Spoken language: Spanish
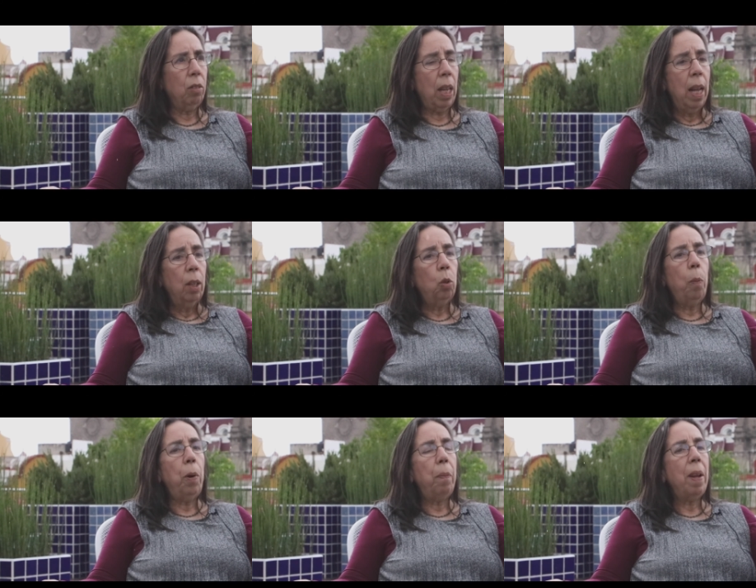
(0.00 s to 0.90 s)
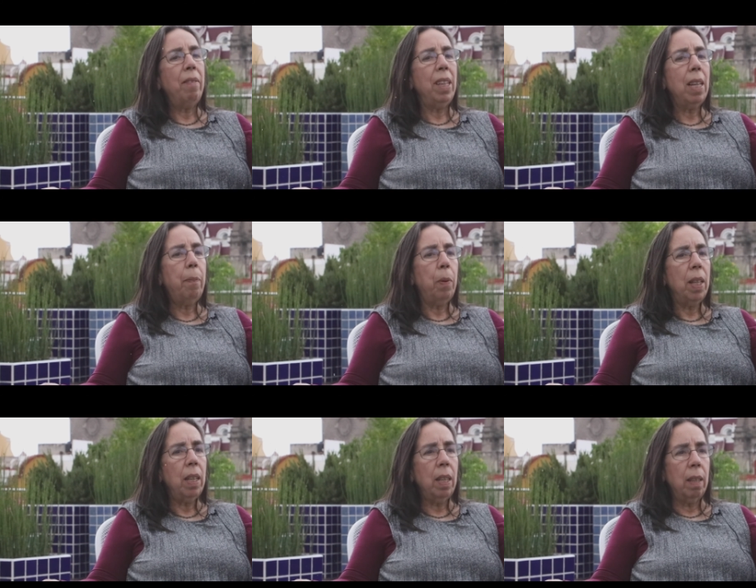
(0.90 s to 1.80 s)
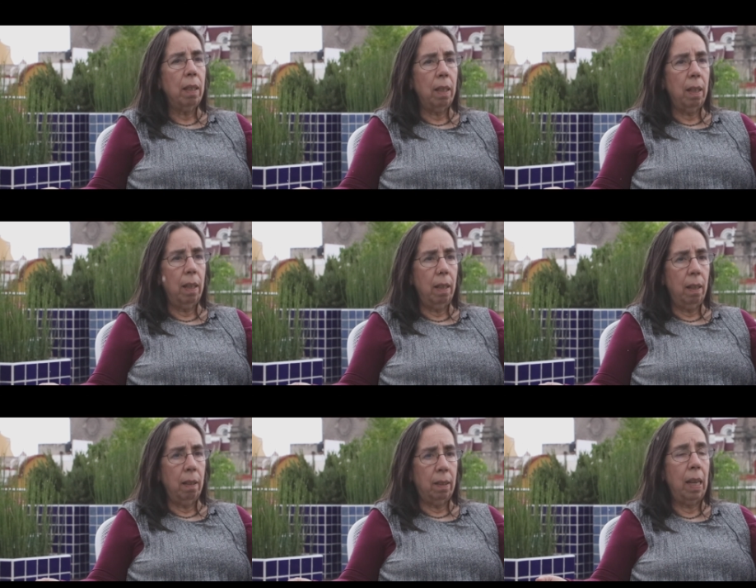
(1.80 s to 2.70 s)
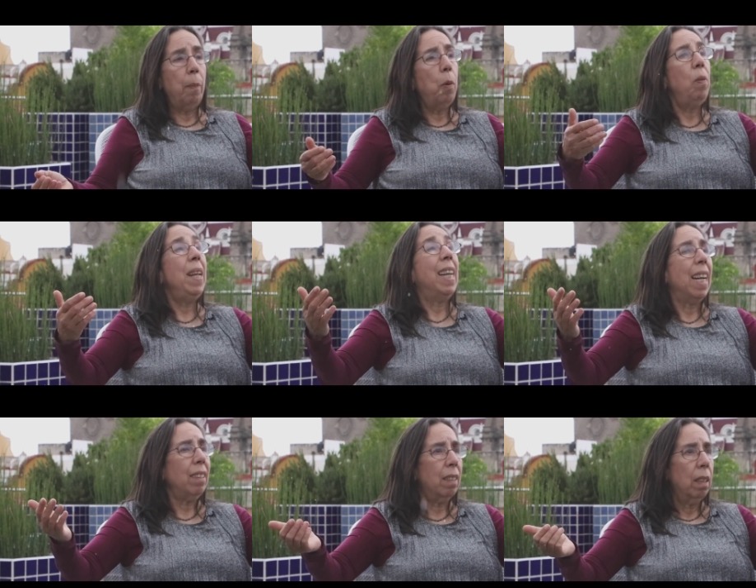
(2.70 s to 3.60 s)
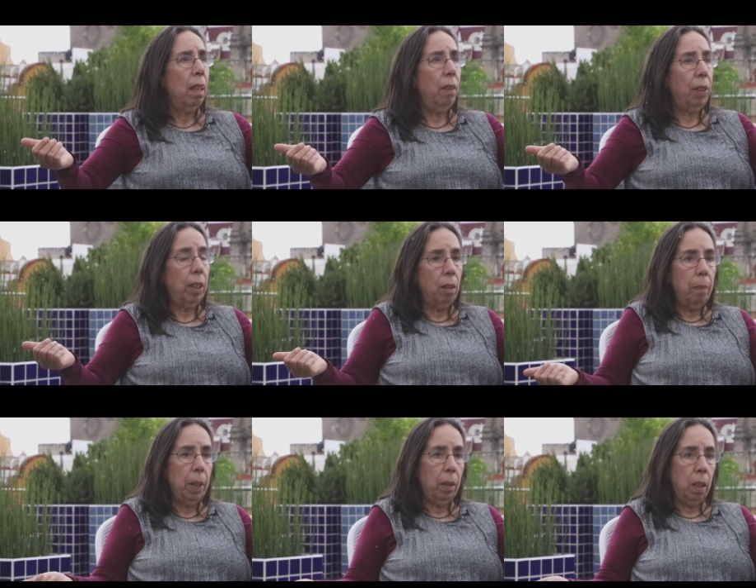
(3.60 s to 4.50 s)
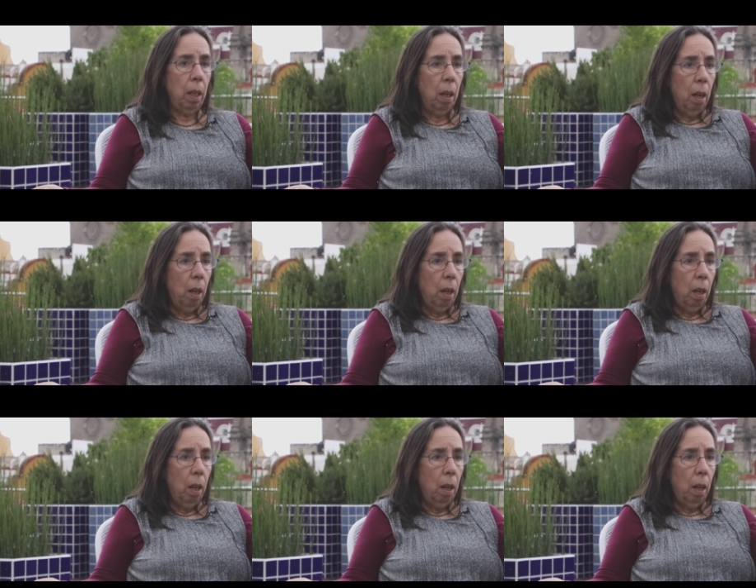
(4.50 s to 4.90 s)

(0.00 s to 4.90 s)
O sea, tu propia vida puede, eh, eh, si la publicas, efectivamente,